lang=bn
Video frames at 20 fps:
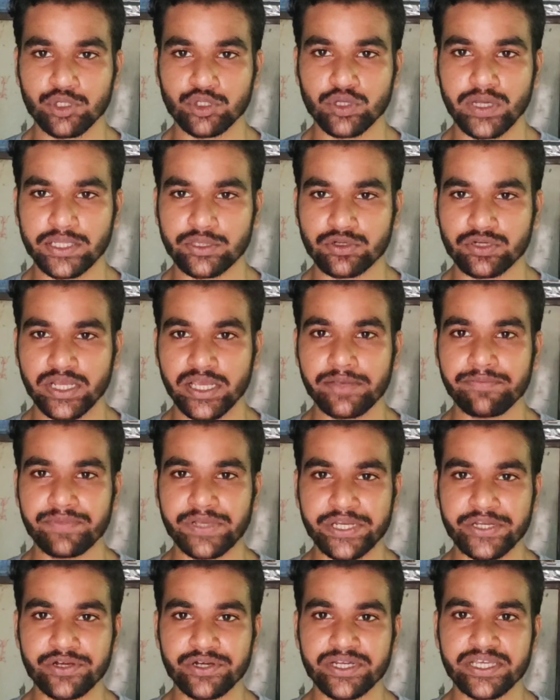মতো এতটাই
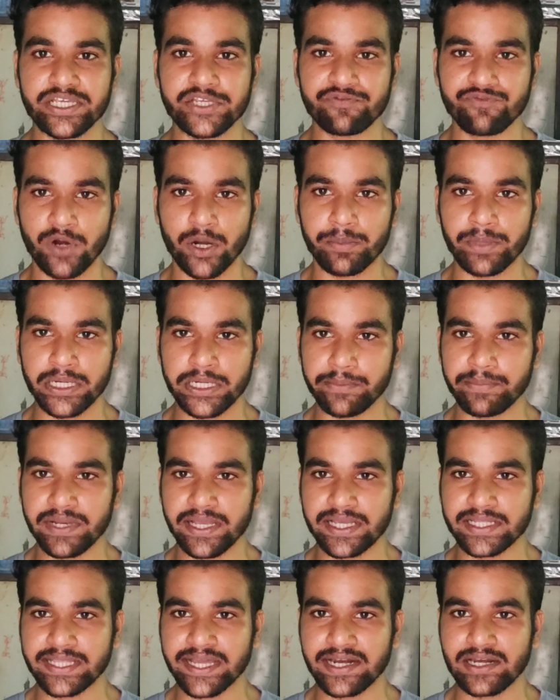ভিডিওটি ইনফরমেটিভ
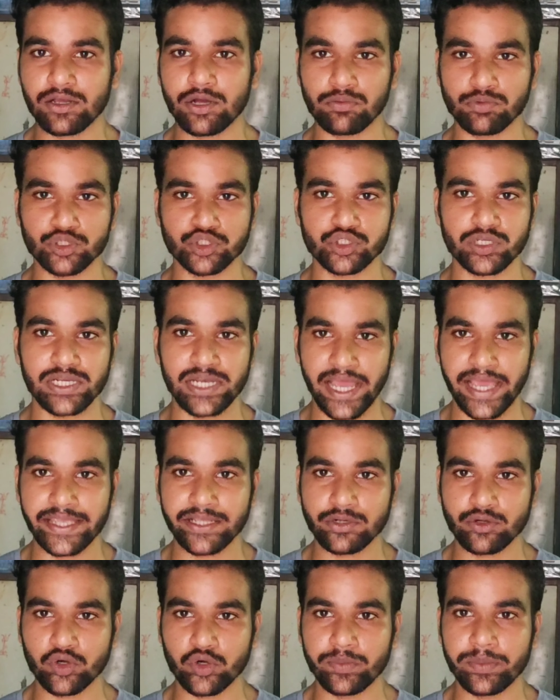লেগে থাকলে অবশ্যই লাইক
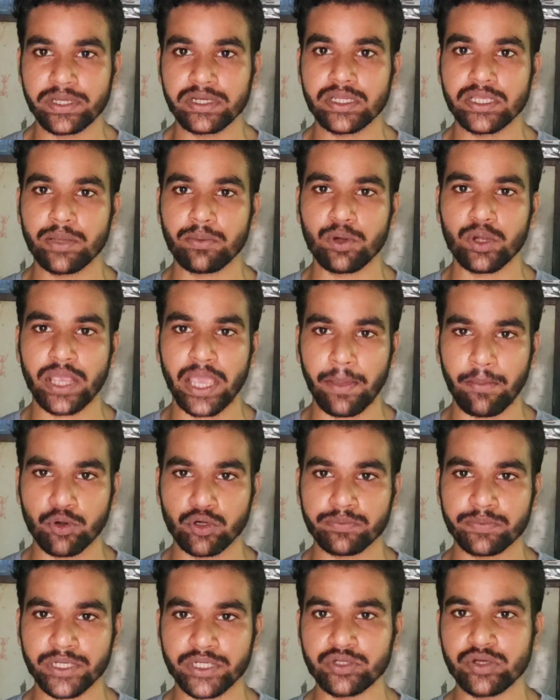করবেন এবং এমন
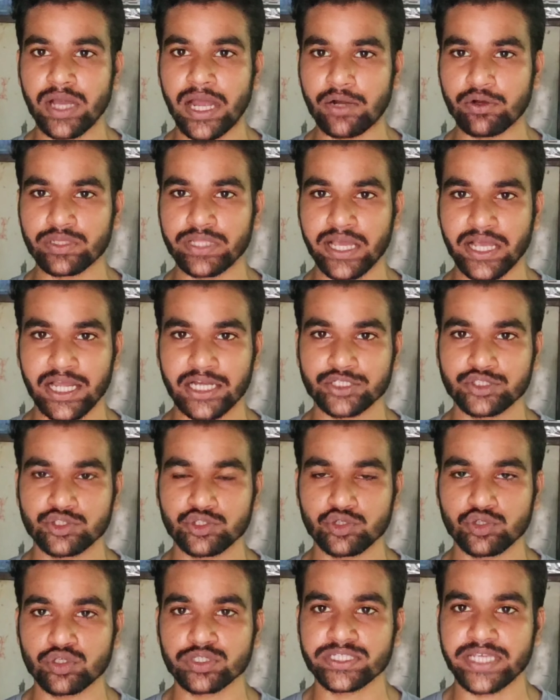ভিডিও আরও দেখার
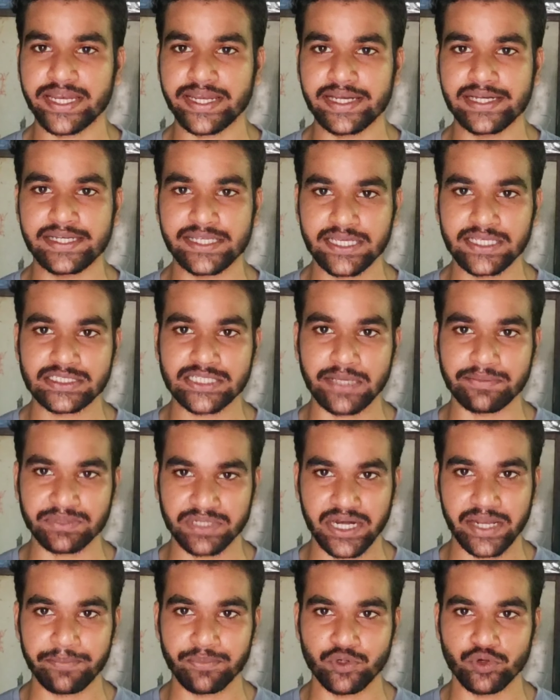জন্য চ্যানেলটিকে
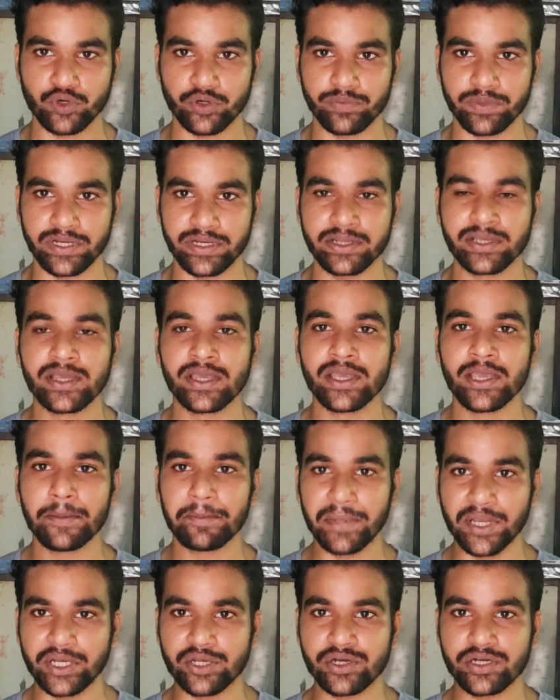সাবস্ক্রাইব করবেন
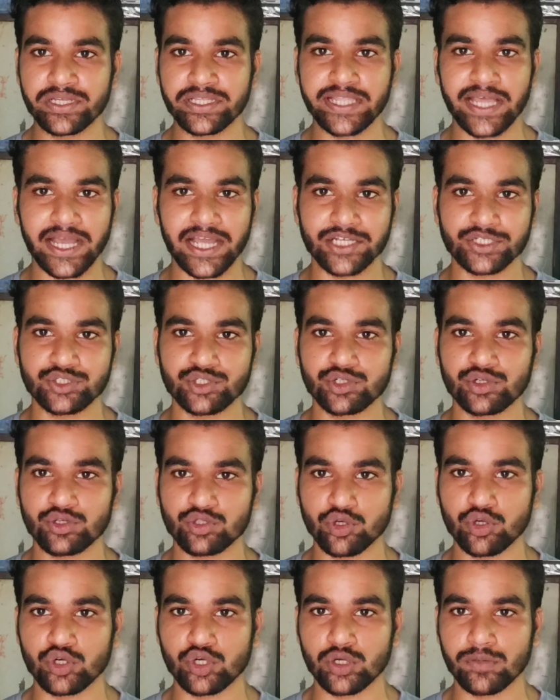ভিডিওটি দেখার জন্য
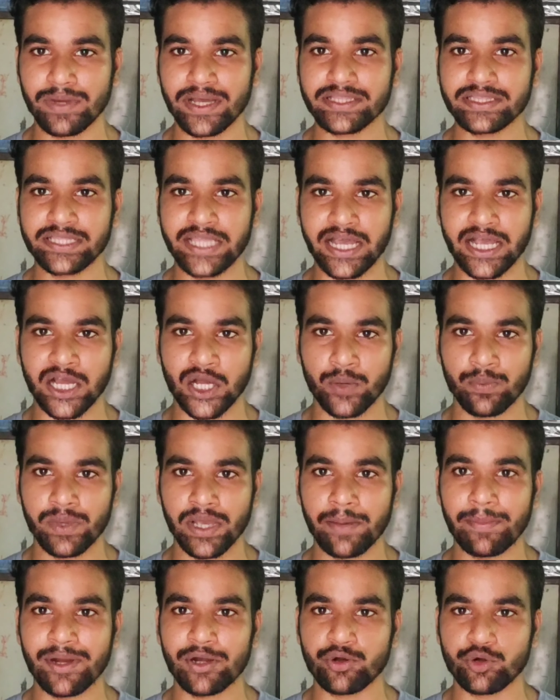ধন্যবাদ দেখা হবে
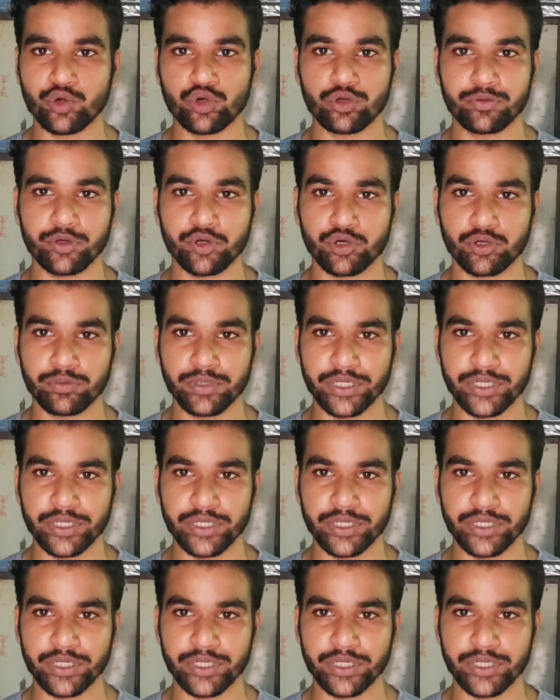আবার অন্য কোনো